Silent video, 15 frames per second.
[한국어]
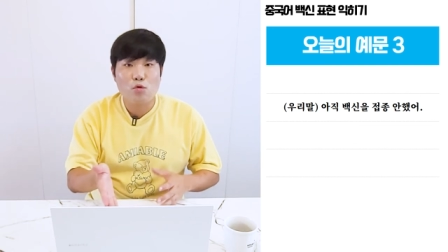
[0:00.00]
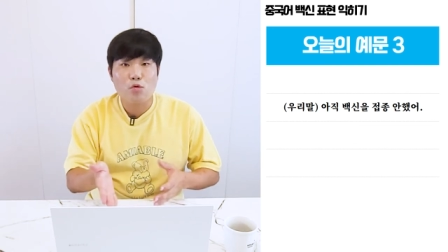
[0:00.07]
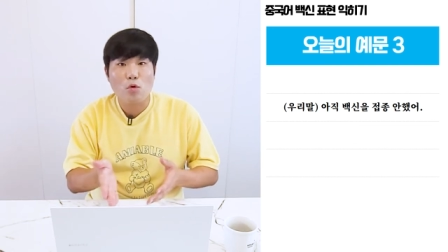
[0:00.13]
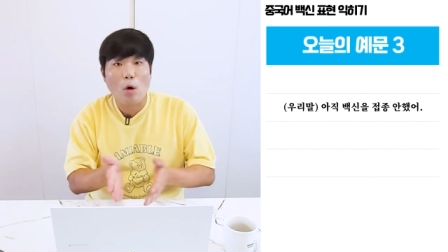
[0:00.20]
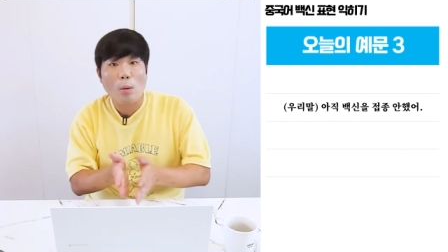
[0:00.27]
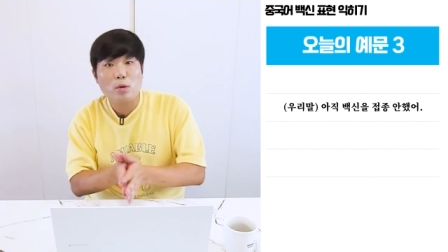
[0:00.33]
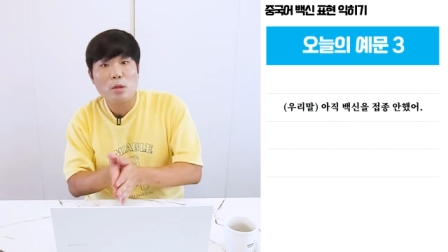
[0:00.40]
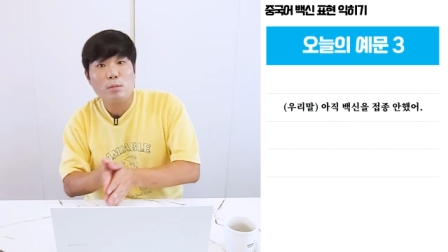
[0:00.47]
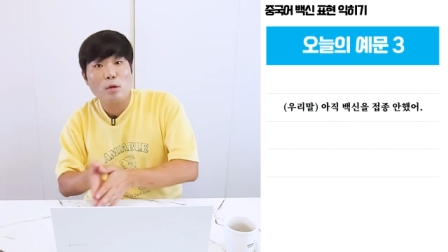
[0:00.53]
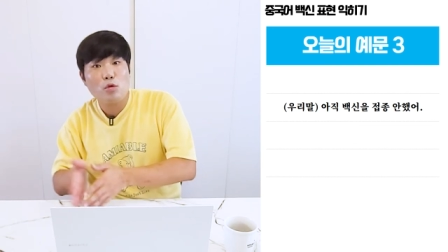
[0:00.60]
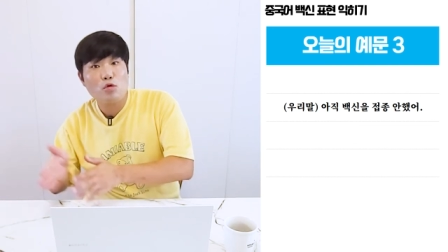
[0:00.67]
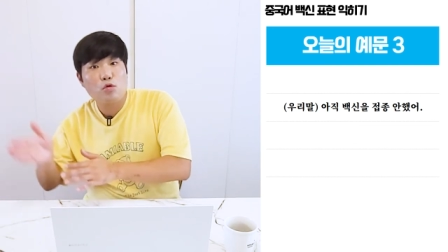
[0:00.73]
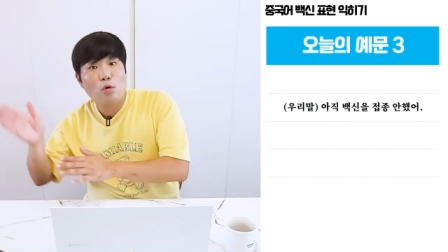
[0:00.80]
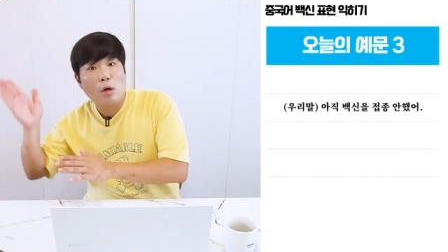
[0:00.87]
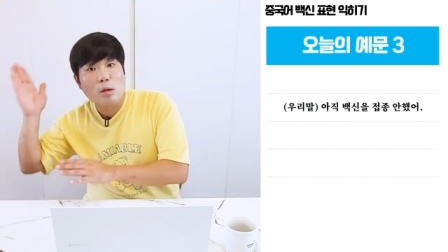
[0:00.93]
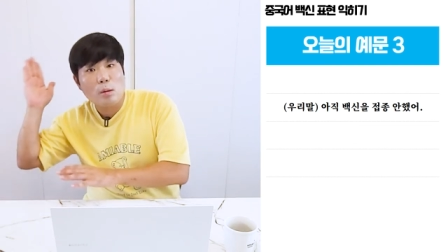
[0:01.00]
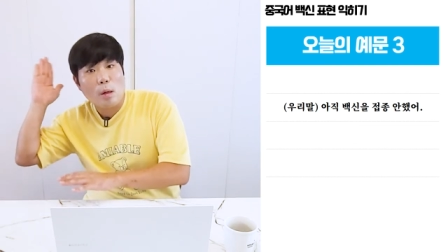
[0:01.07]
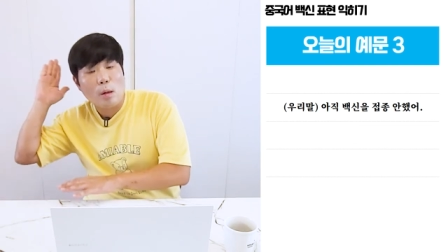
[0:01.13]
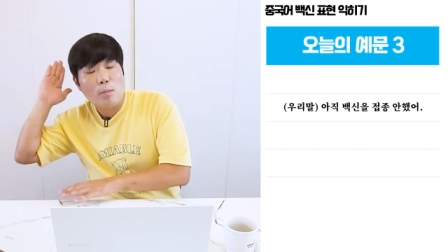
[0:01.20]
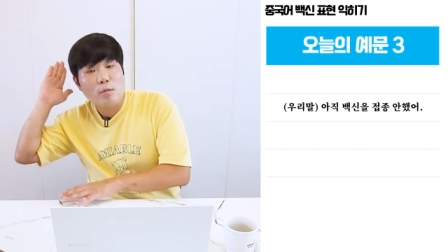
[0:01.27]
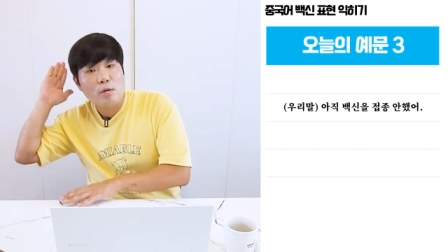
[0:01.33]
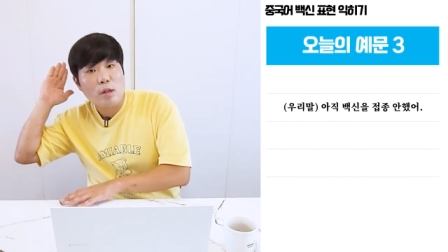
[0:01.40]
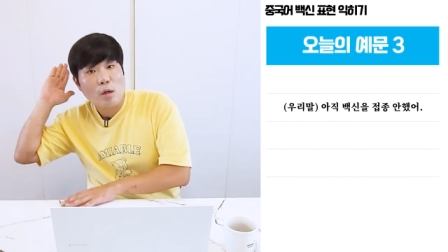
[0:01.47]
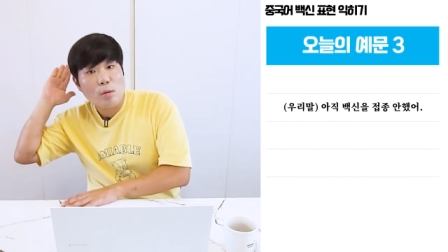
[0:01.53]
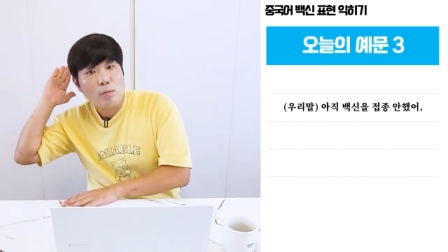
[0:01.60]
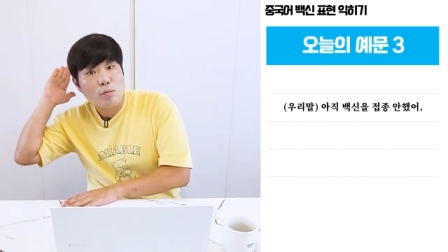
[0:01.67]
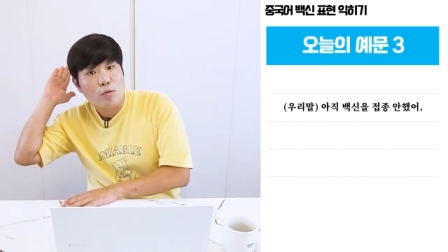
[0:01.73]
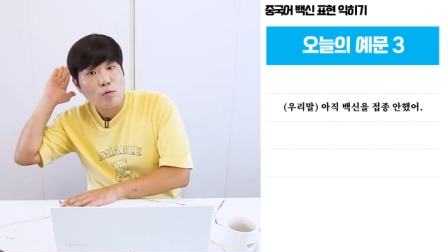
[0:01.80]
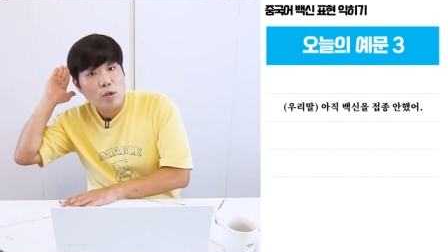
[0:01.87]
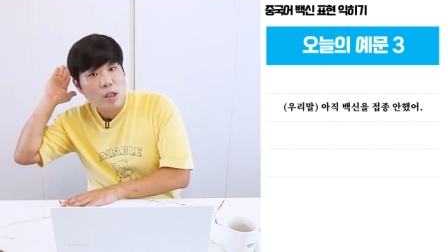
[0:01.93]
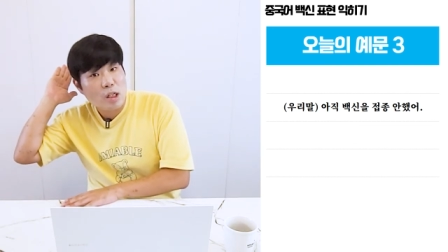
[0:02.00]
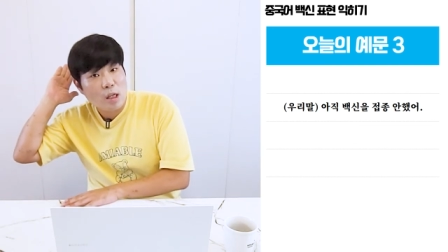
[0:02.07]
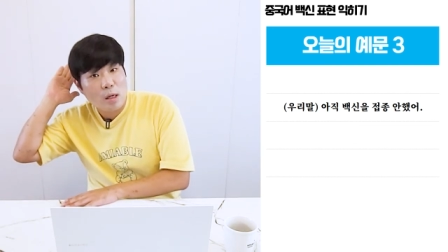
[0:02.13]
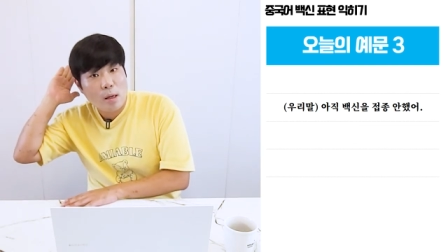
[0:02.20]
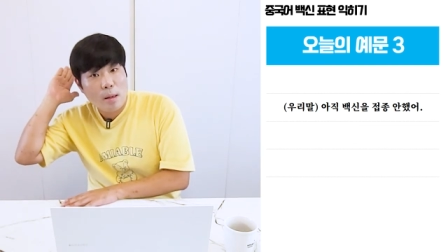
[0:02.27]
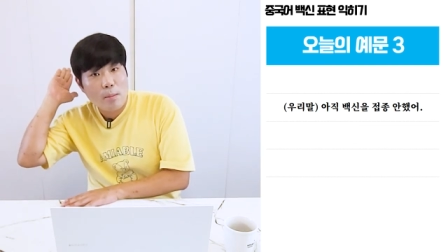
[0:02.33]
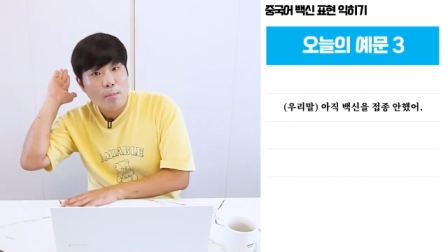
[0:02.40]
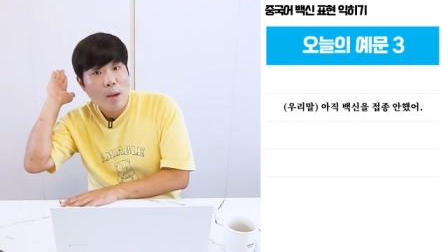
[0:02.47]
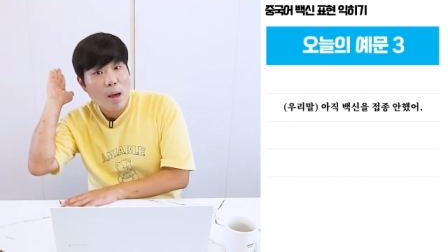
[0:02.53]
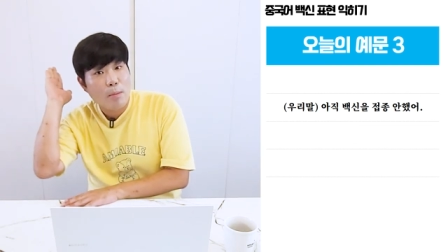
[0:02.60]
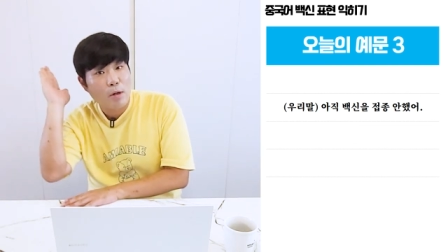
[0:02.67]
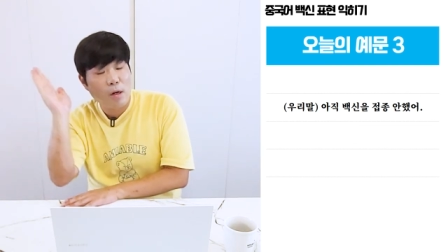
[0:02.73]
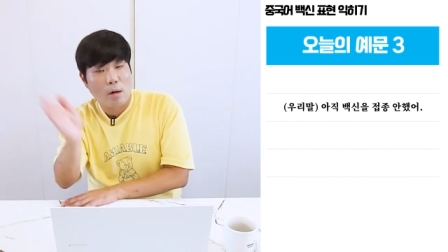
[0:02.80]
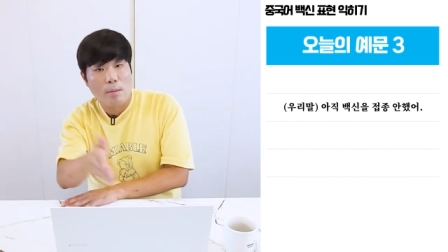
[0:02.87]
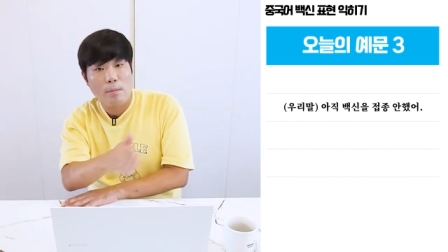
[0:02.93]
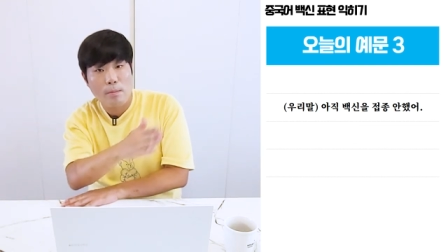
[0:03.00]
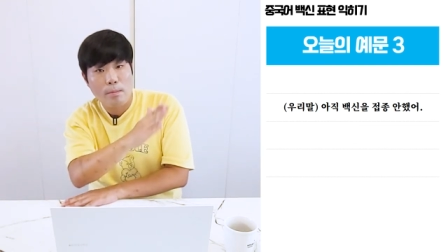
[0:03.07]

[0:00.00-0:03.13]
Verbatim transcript: 주어 없으면 주어는 없는 대로 무시 빼버려